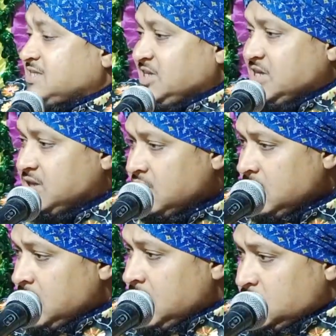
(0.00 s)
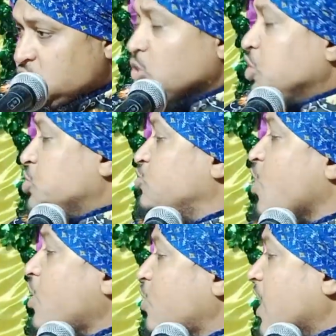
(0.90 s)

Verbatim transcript: একাশি যদি যোগ